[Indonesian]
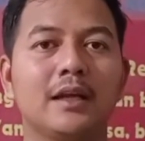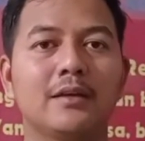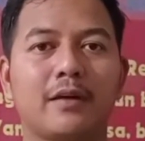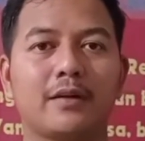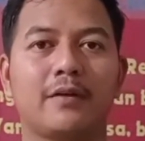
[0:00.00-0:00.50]
dan
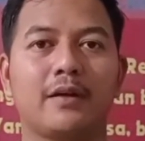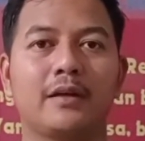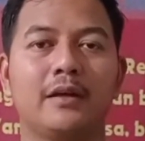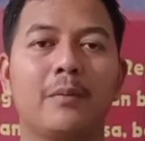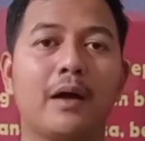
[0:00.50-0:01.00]

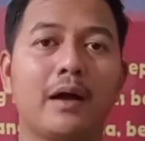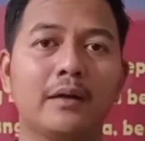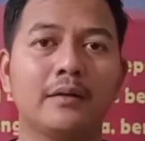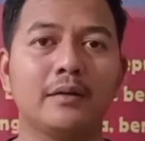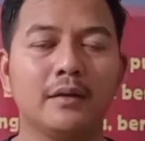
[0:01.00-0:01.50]
fakta-fakta di
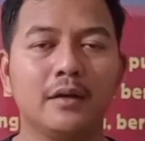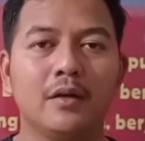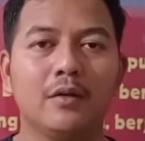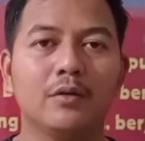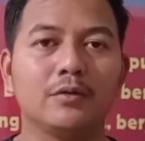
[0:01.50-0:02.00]
lapangan
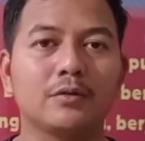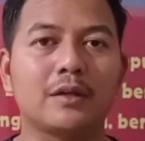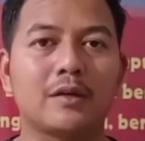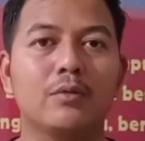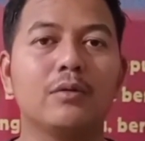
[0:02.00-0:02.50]
untuk iya.
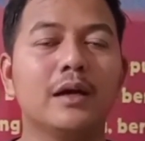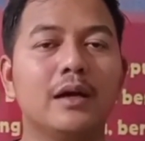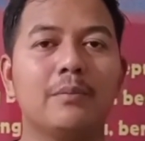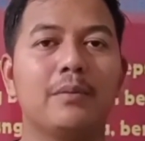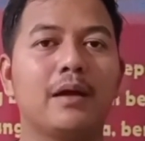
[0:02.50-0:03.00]
terduga
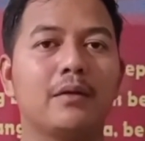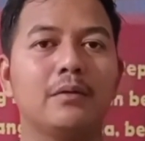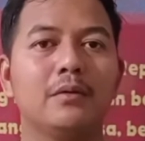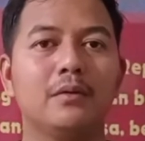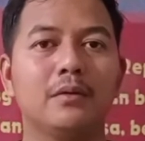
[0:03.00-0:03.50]

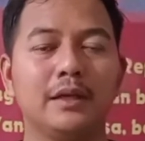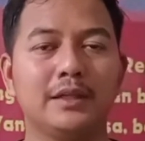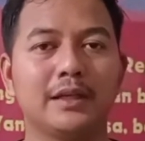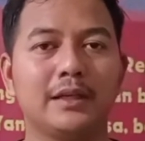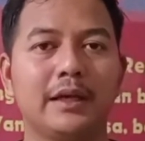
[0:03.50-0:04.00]
pelaku
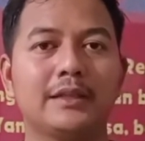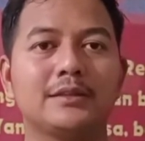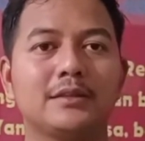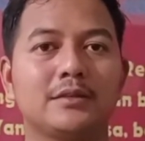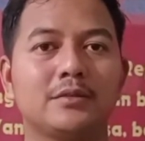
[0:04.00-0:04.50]
inisial IS
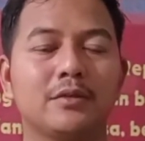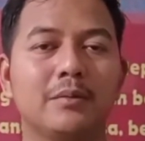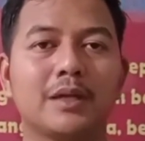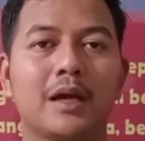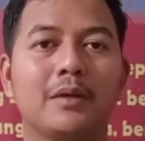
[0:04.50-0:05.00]
sudah
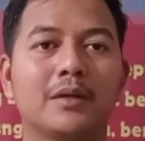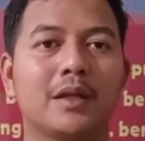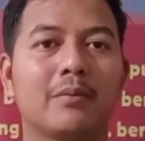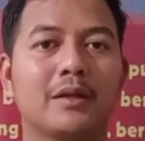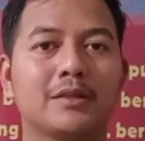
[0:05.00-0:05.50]

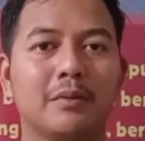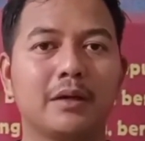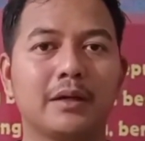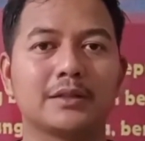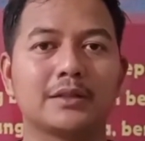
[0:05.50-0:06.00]
ditetapkan
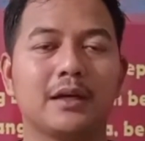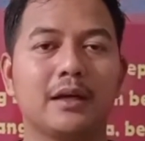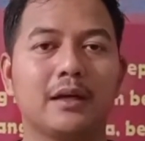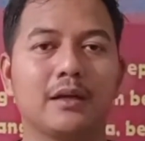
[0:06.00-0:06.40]
sebagai tersangka.